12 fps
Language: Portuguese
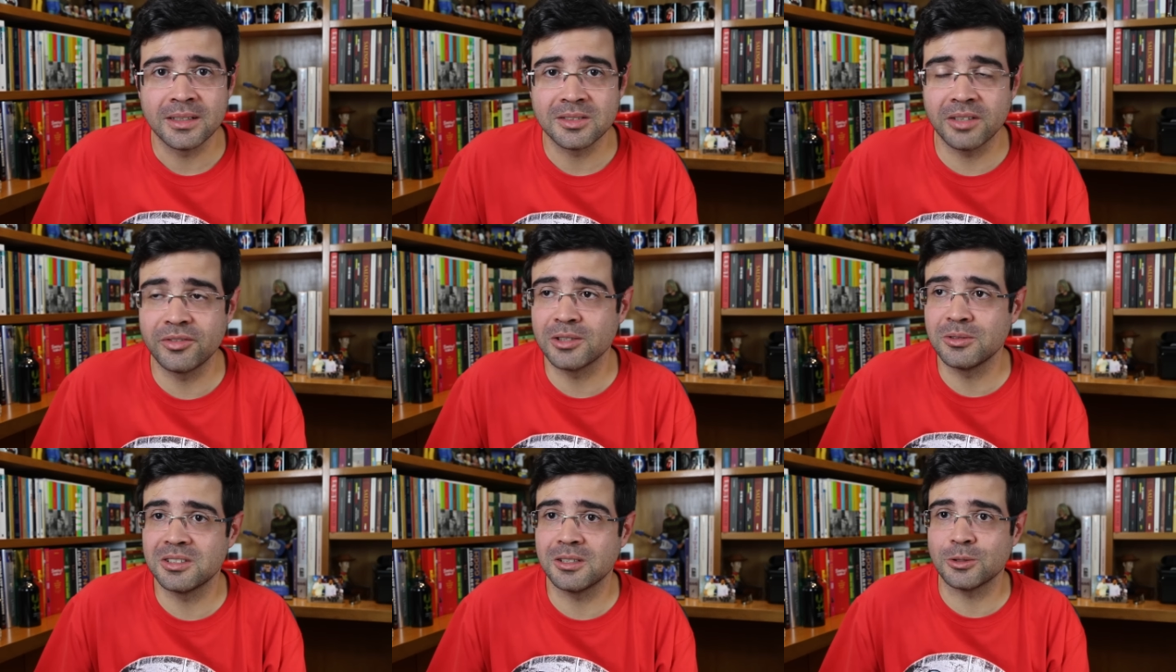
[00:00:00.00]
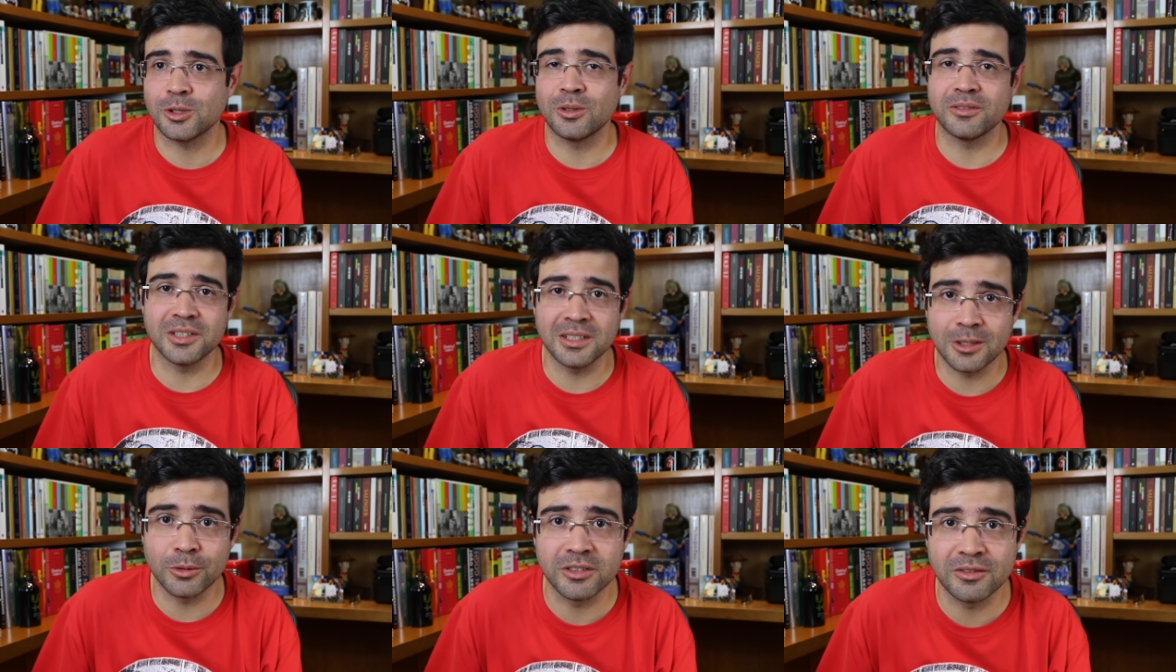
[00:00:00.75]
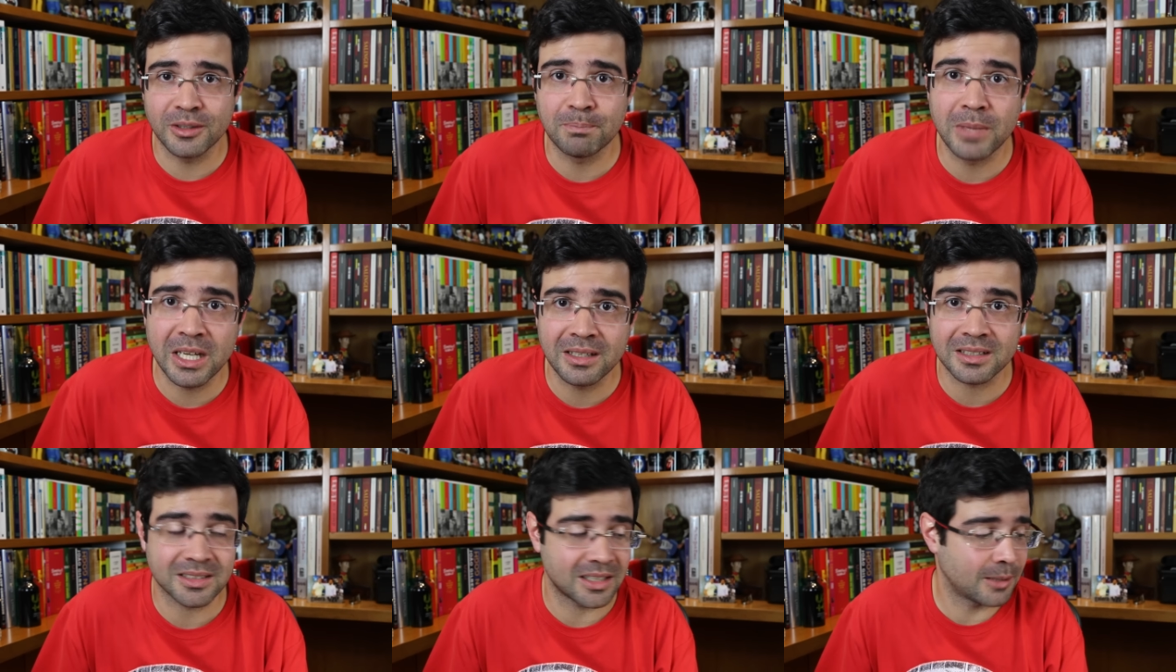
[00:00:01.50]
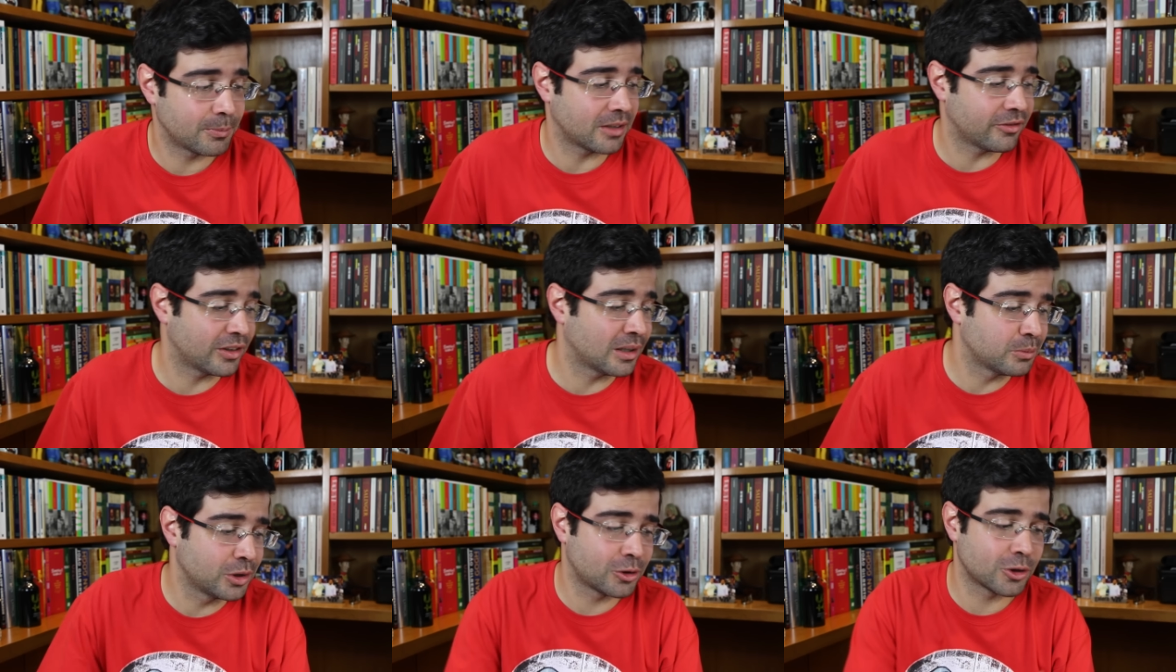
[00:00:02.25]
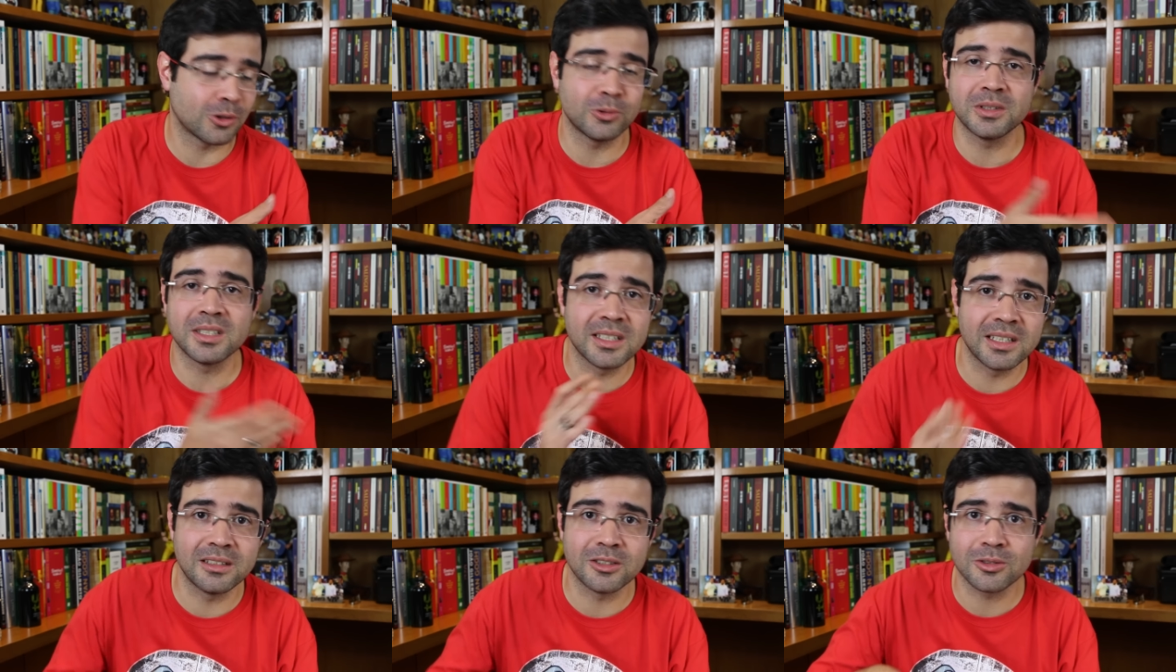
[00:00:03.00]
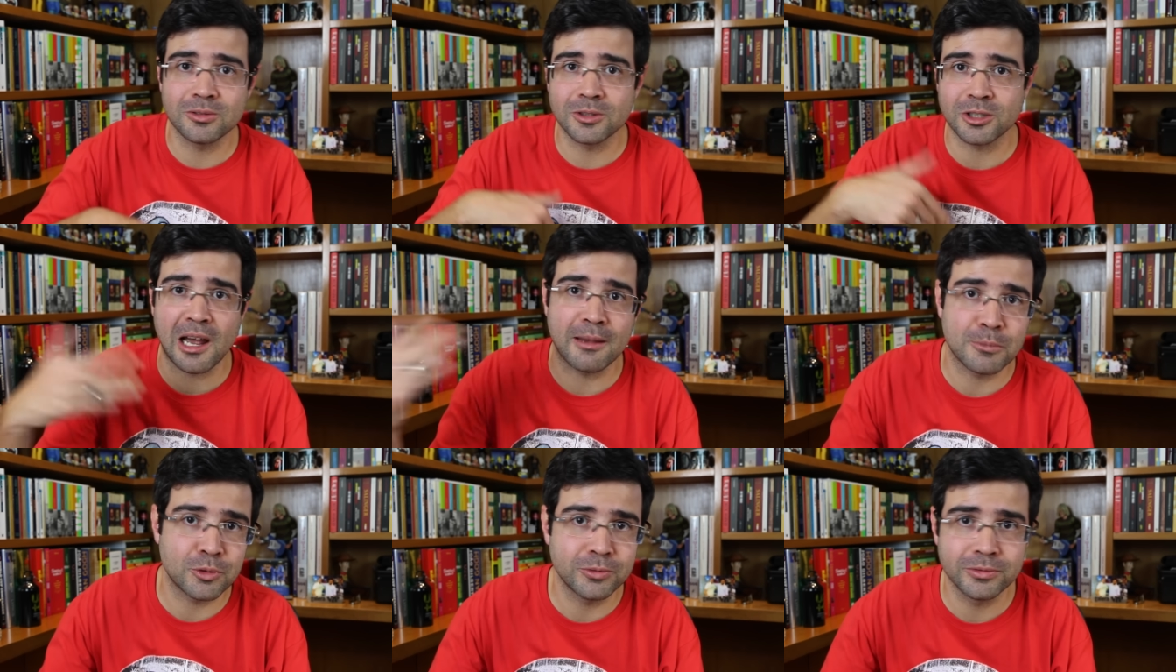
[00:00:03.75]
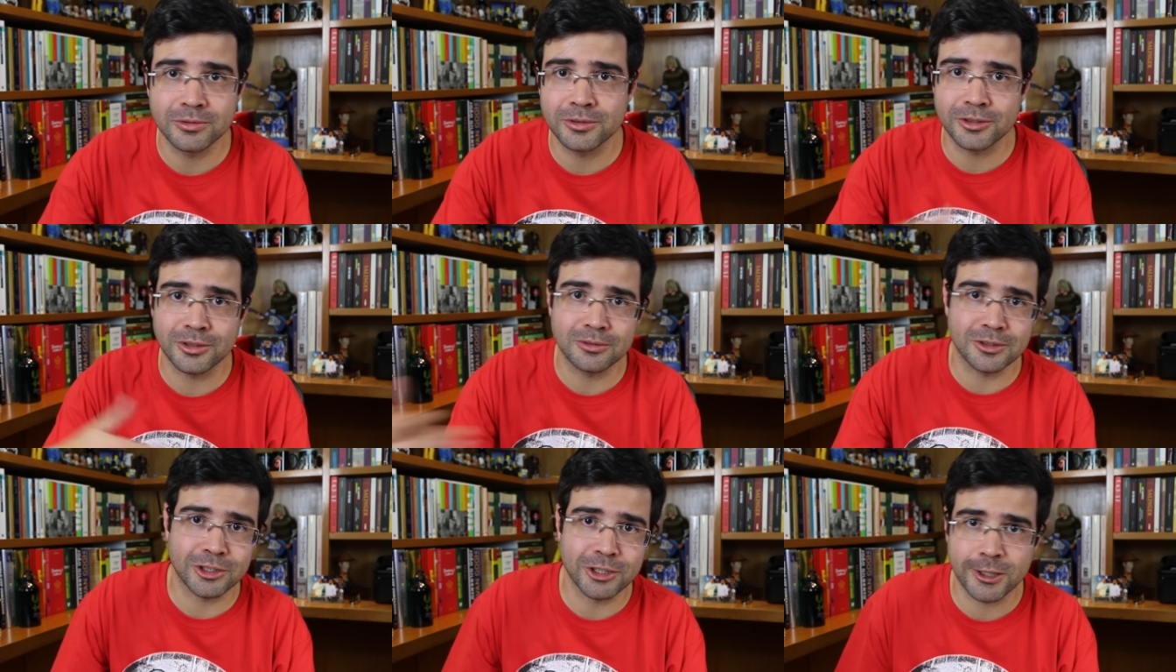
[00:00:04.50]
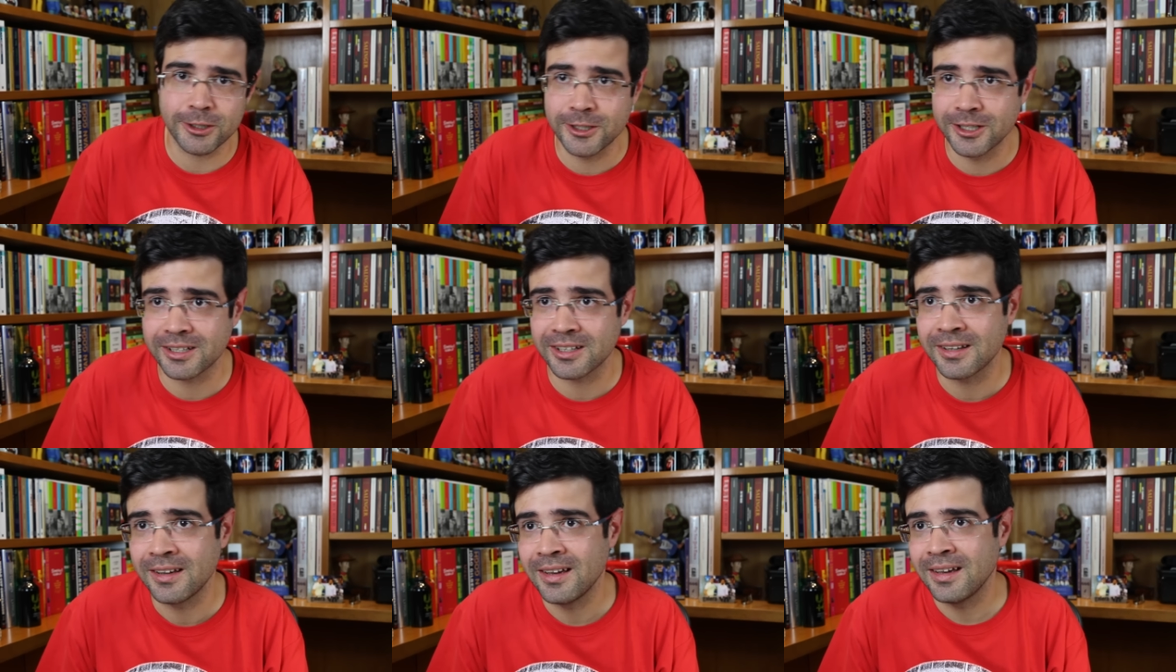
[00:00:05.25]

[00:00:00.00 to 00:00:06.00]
Você vê, nos anos 90 eu vivi bem essa época, foi a muito show deles, dos Raimundos, dos Skank.